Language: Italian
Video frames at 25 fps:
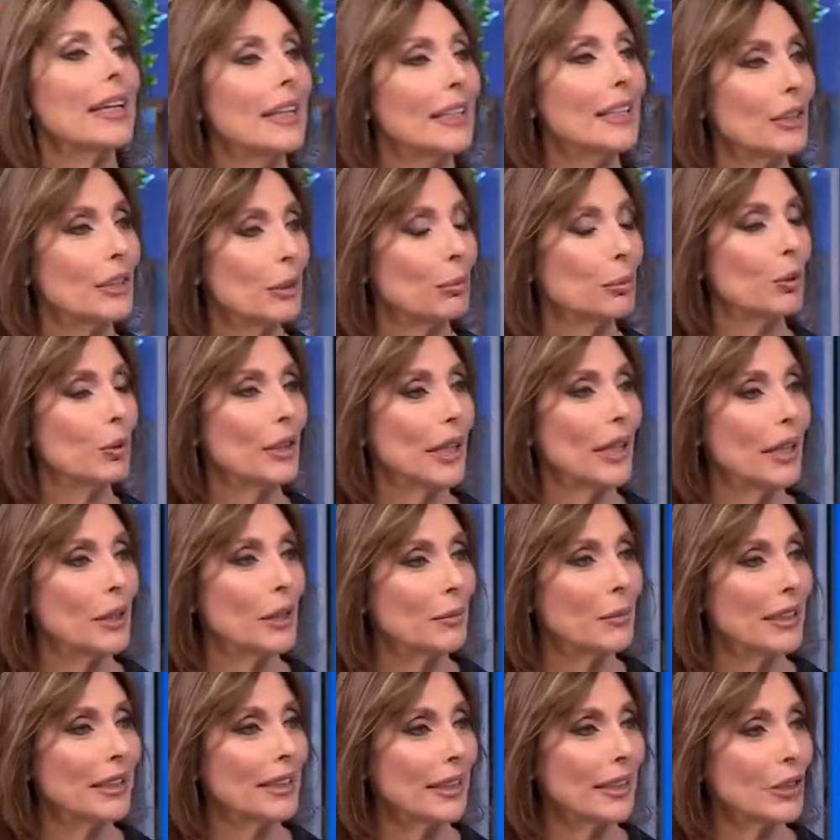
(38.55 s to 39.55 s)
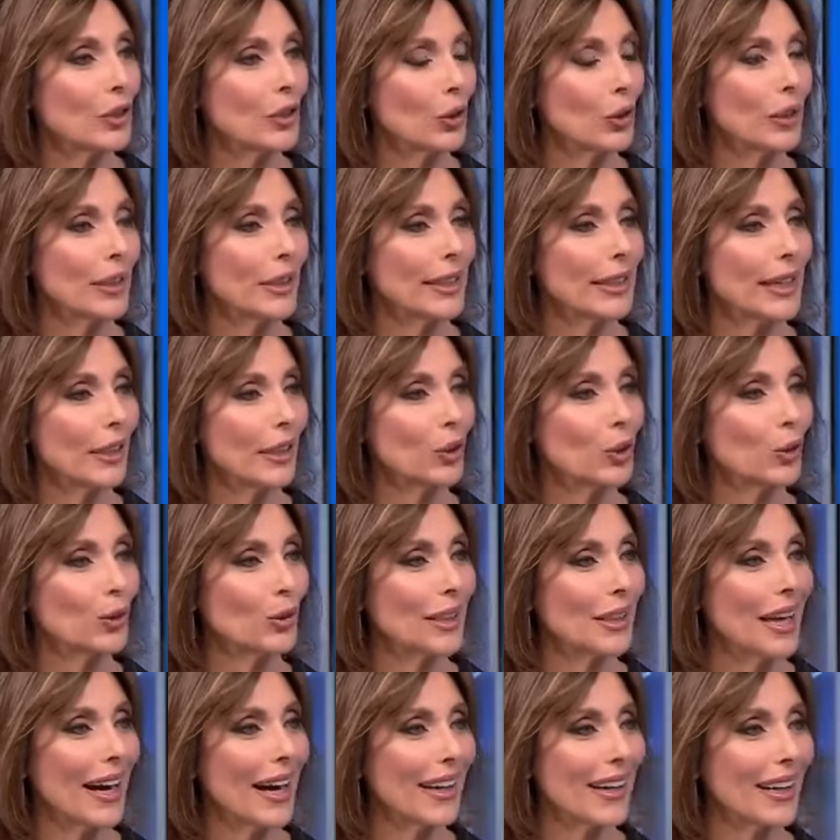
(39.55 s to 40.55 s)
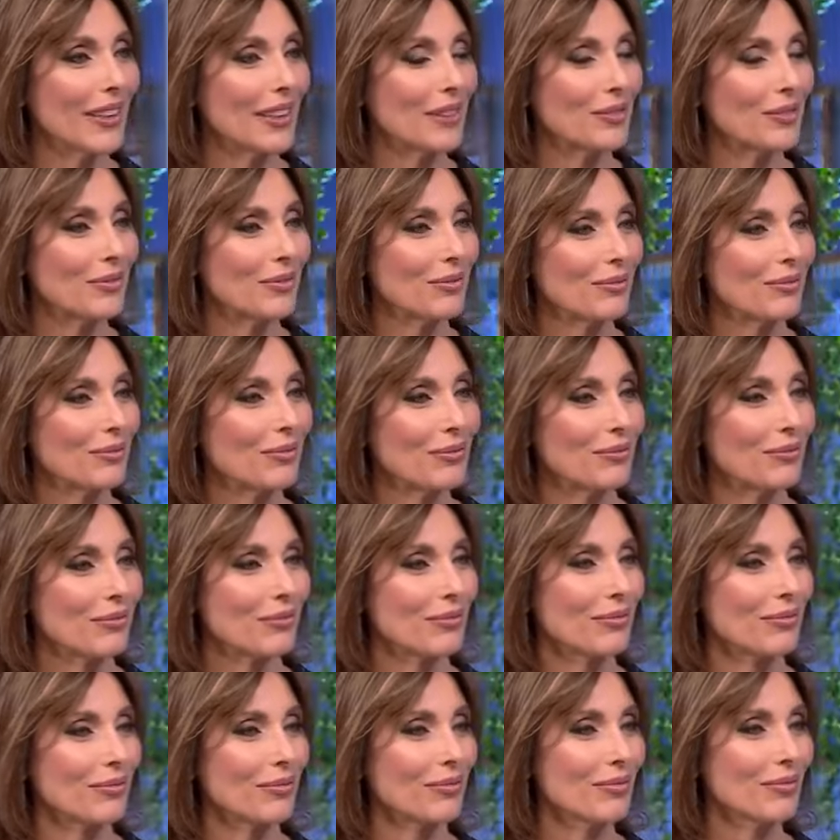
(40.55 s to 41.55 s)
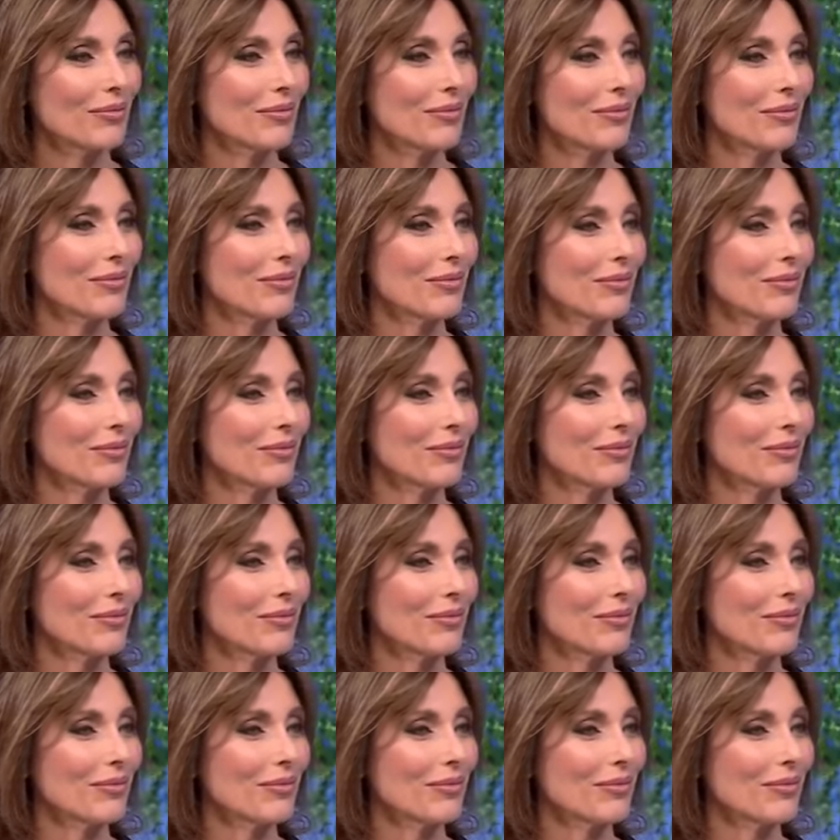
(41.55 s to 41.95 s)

il tipo di alimentazione da adottare. La prima